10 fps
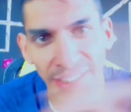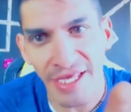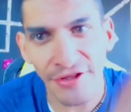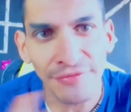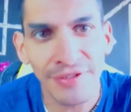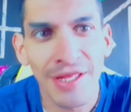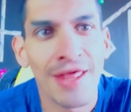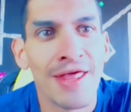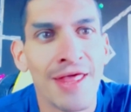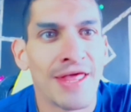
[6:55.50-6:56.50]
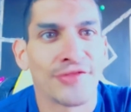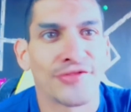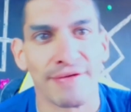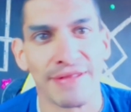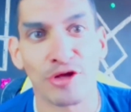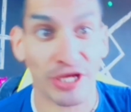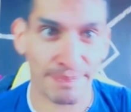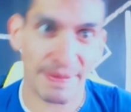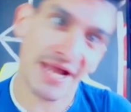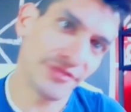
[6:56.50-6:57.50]
aquí ya no. Se ha venido
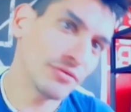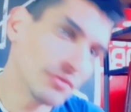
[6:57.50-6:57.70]
tres para acá,